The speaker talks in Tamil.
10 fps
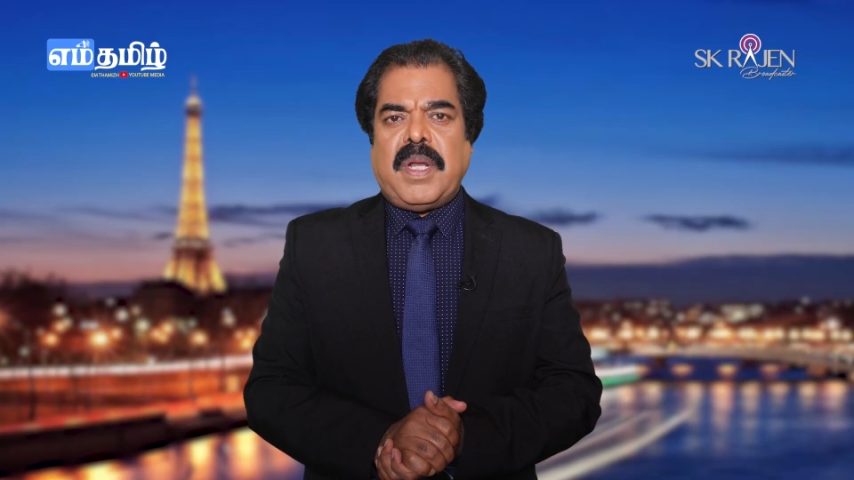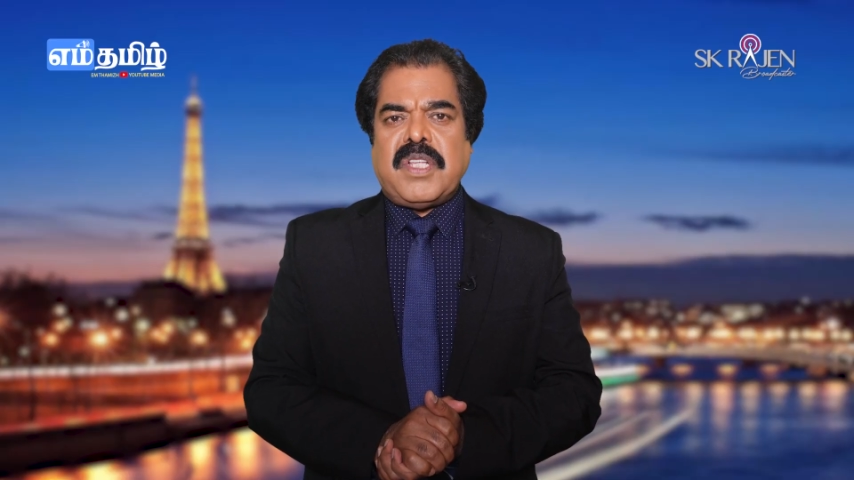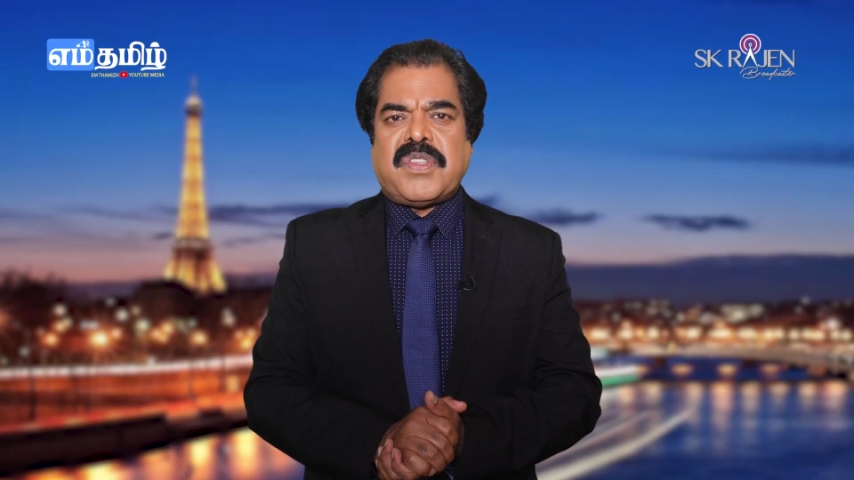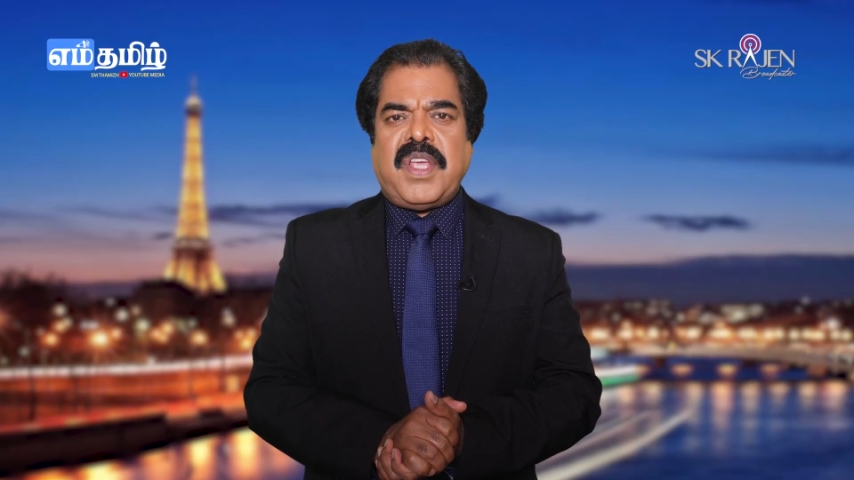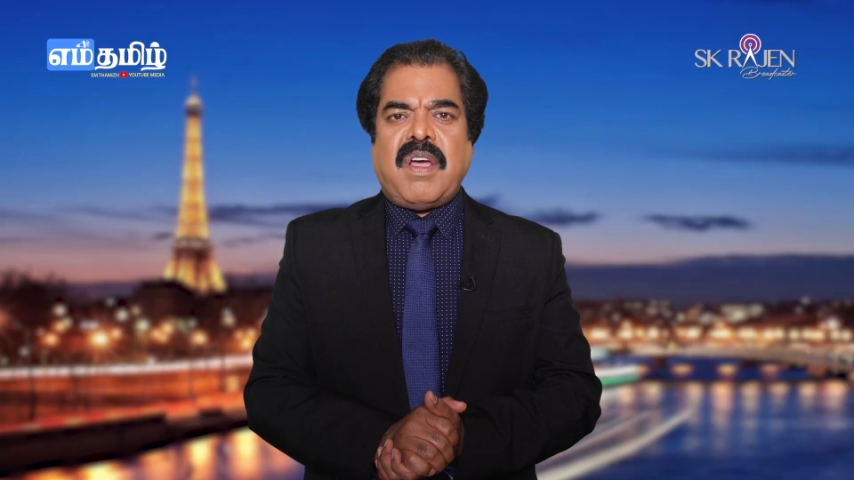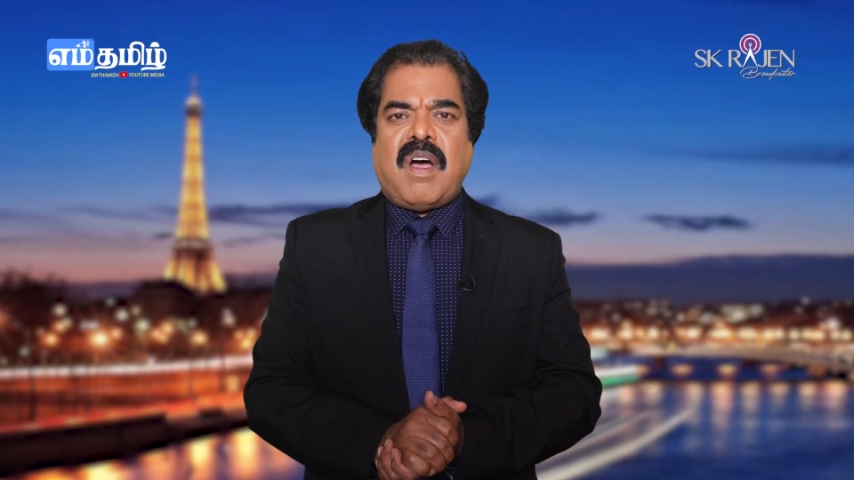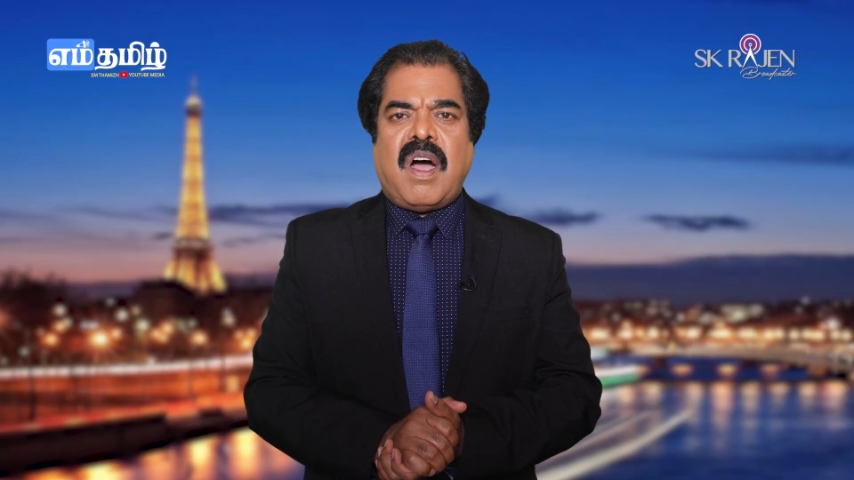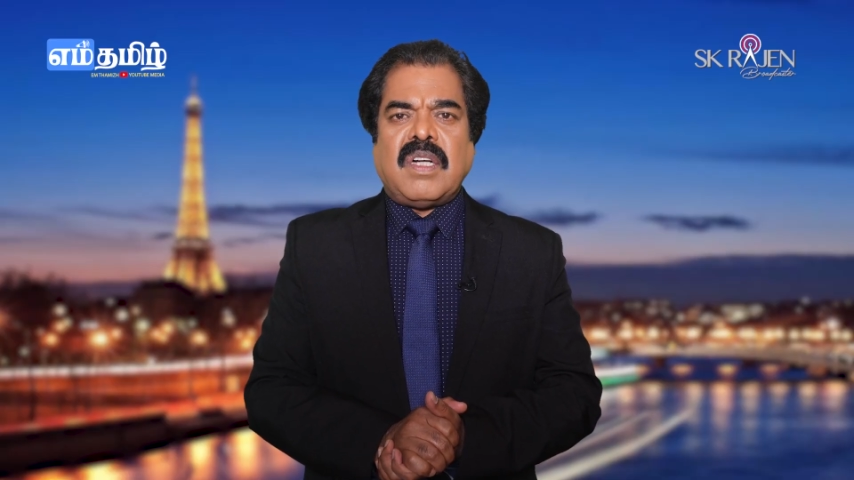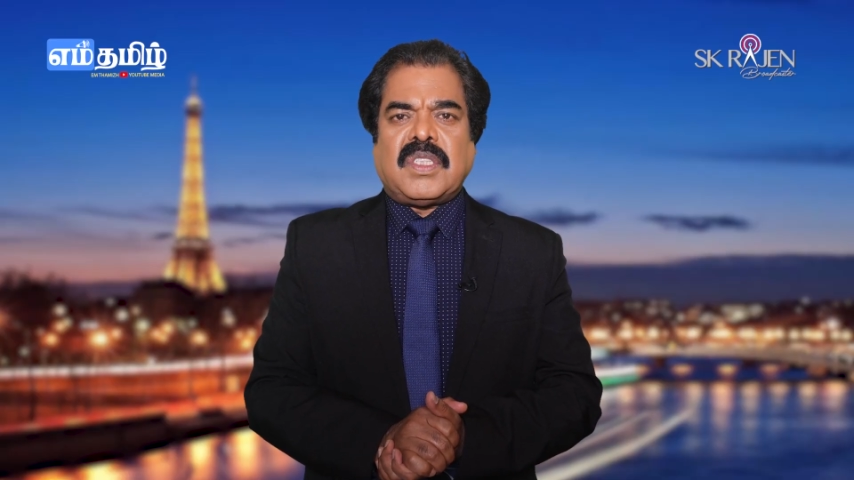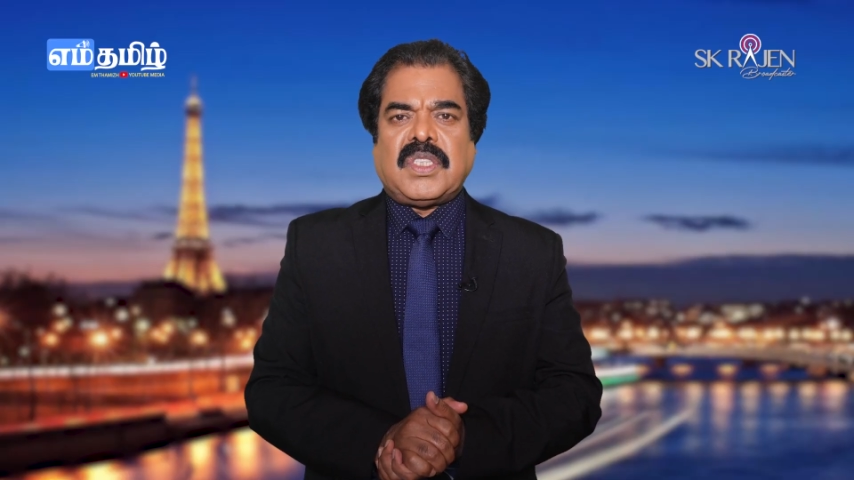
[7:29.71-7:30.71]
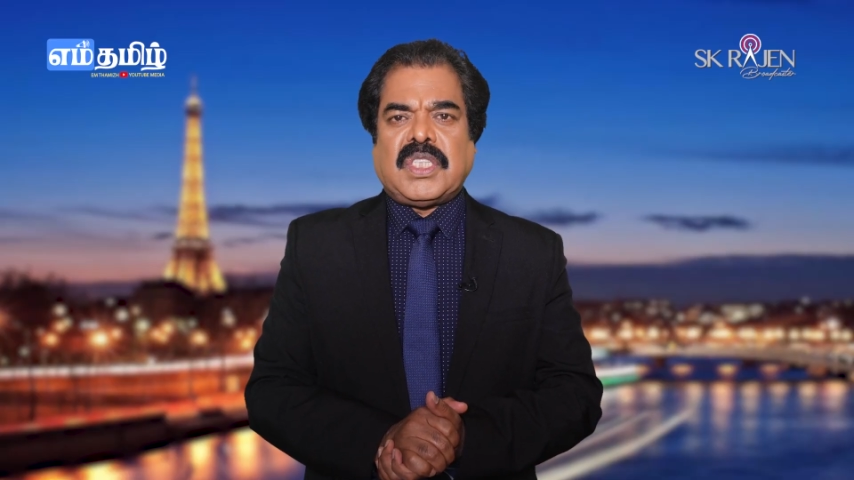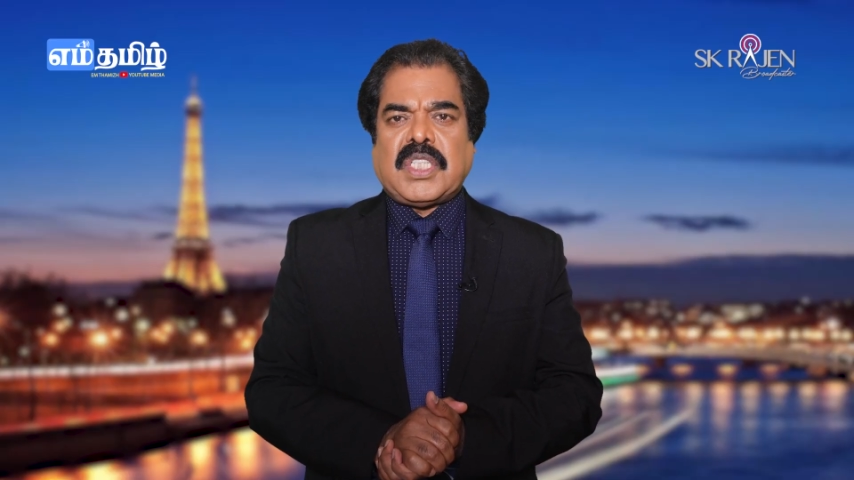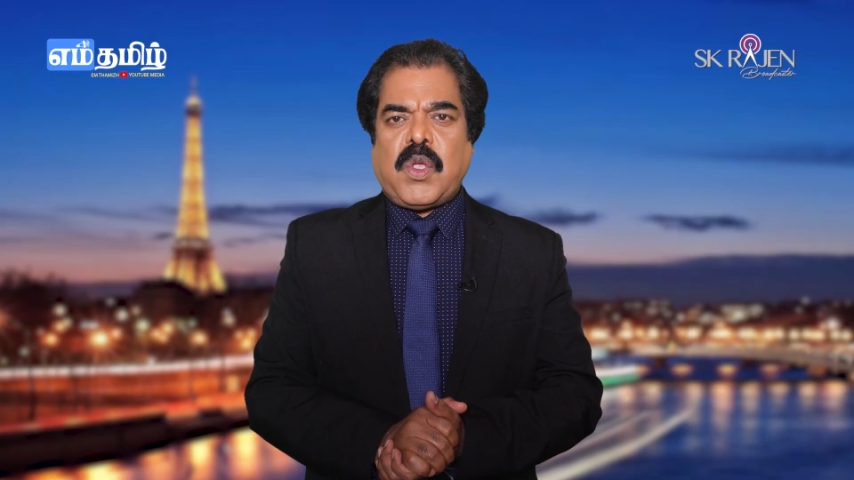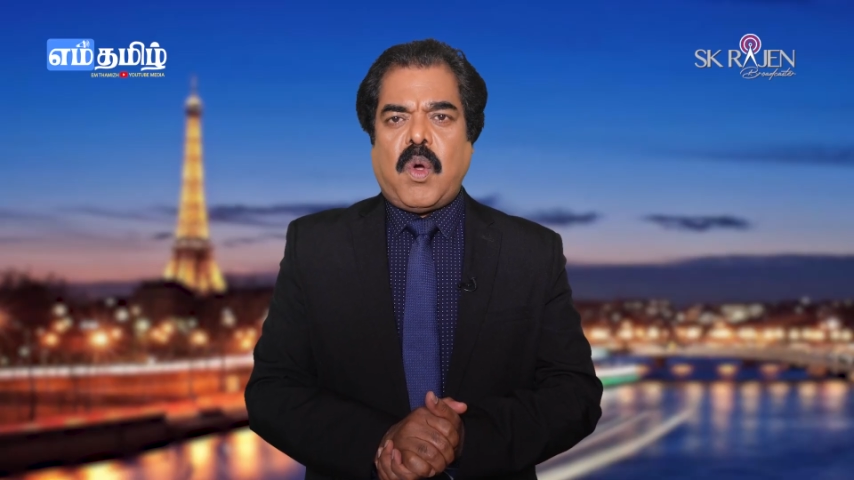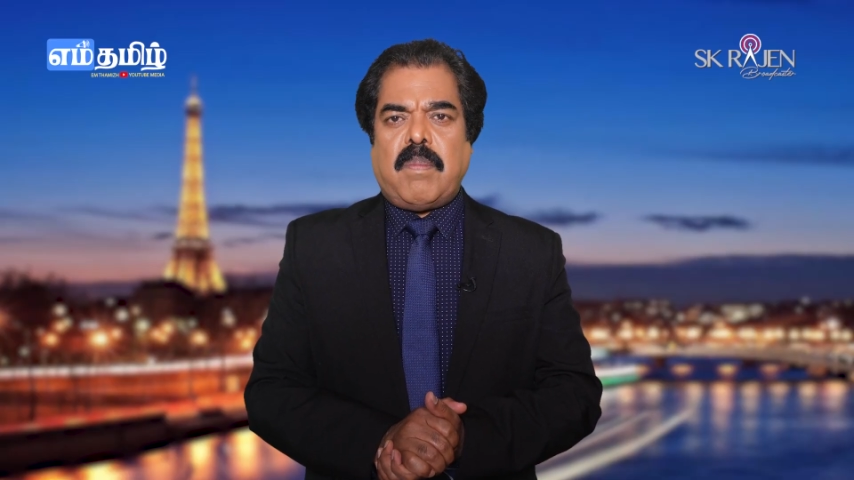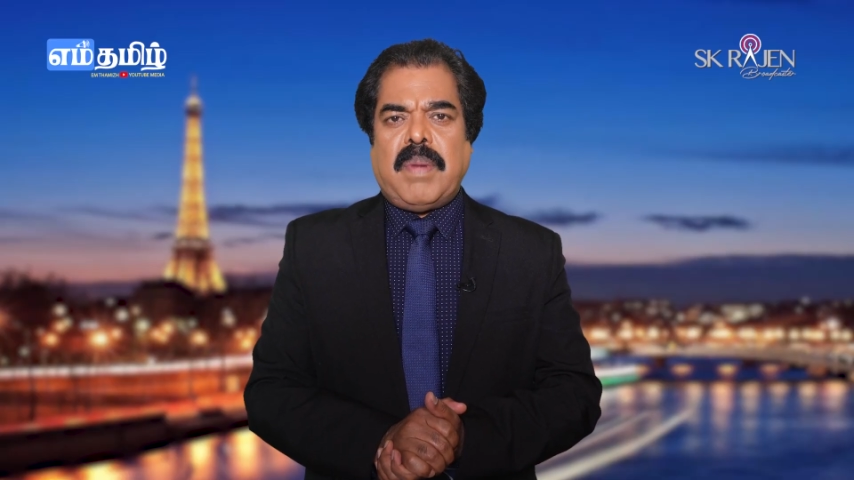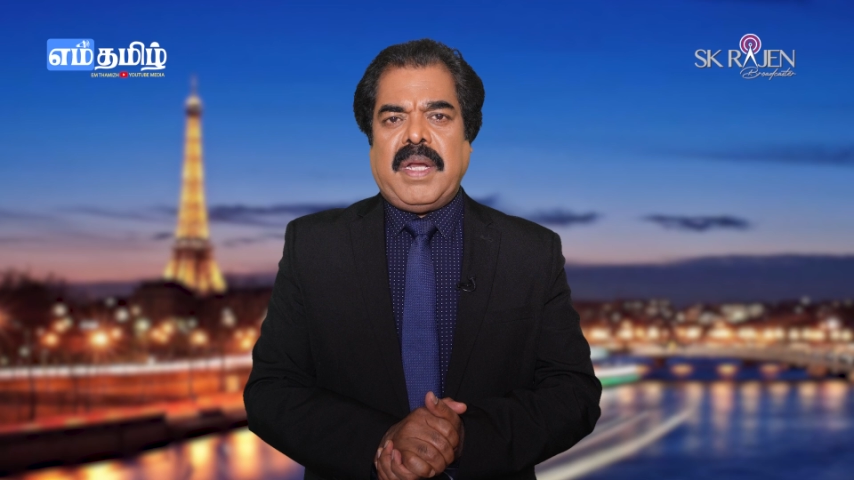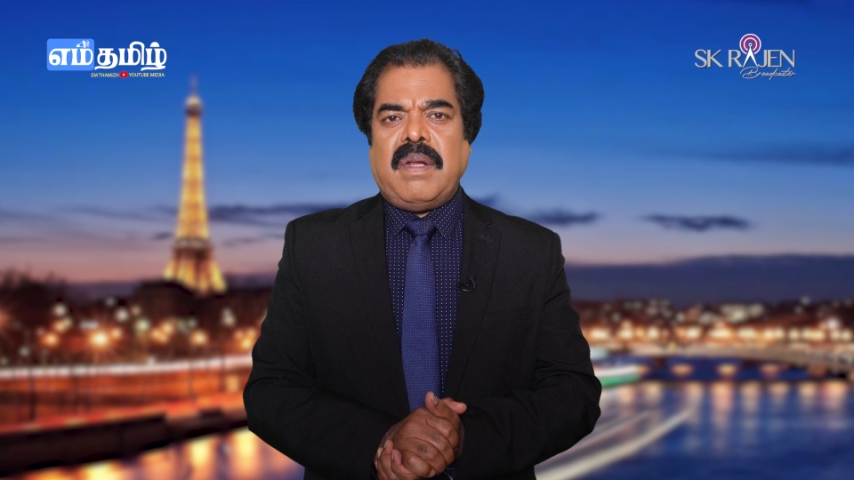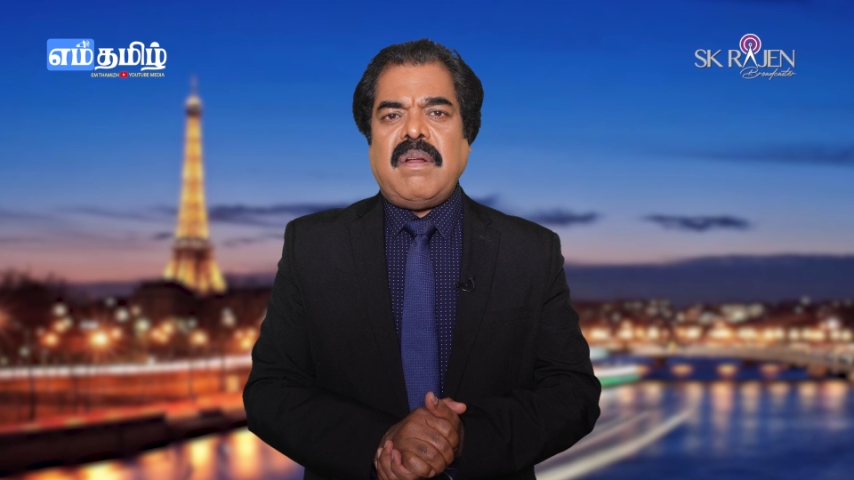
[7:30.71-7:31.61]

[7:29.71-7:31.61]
பெலிசே ஆக்